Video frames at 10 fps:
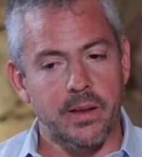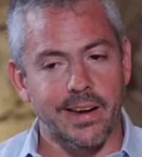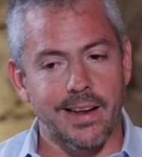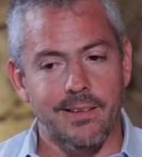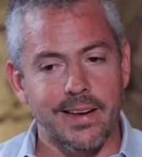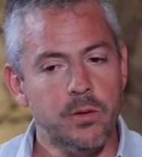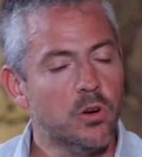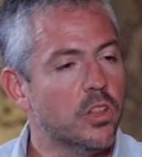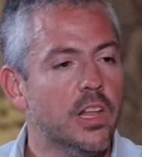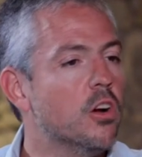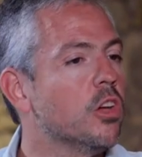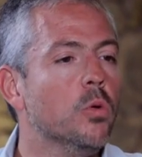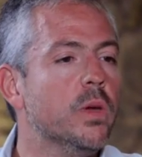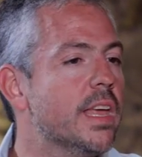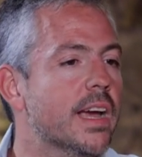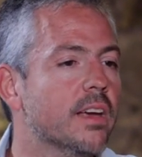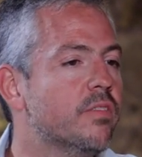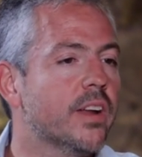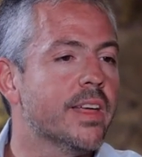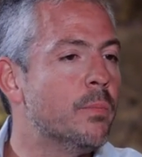me regalaba libros de lo que hubiera que
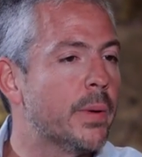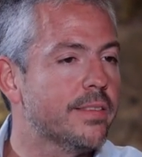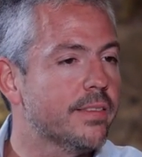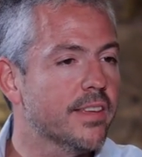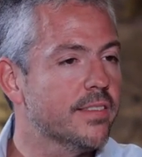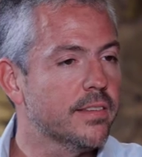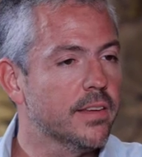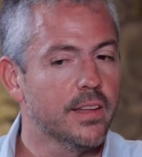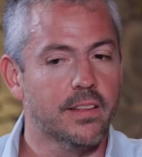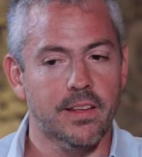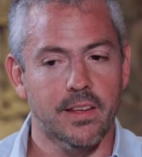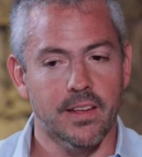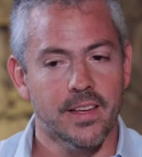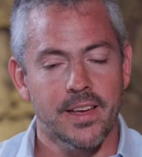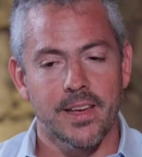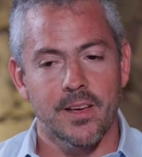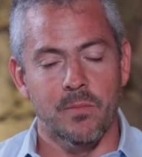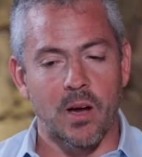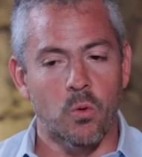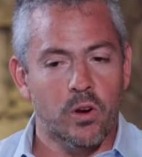fuera de empresas. Este,
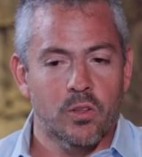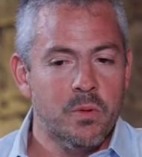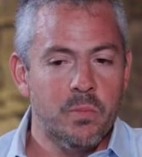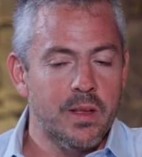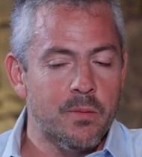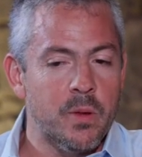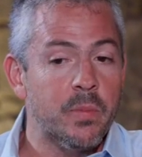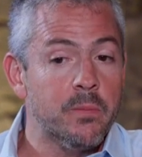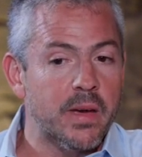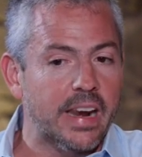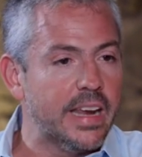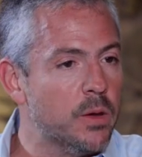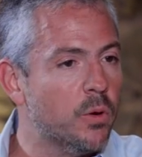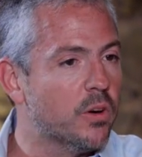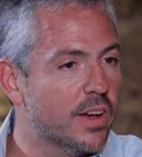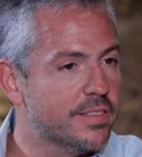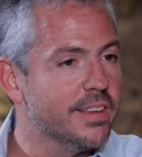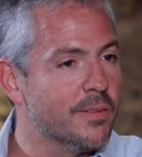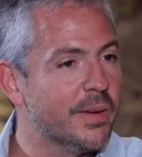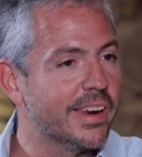me acuerdo, mi, primer libro
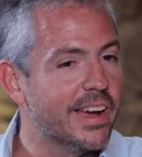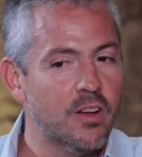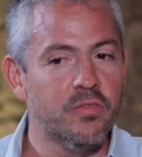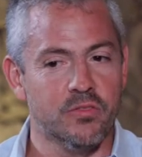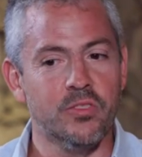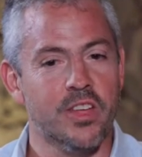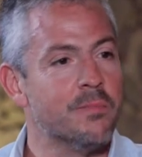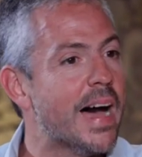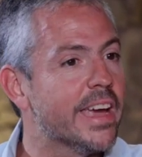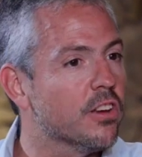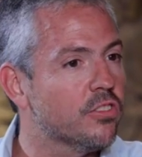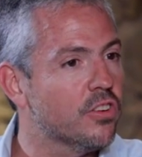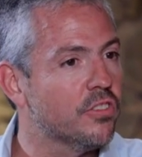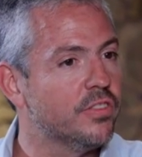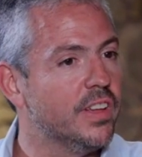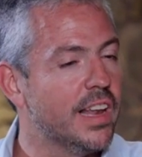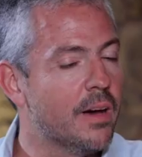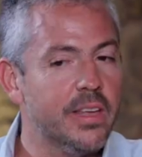así que me regaló fue uno de Microsoft, de la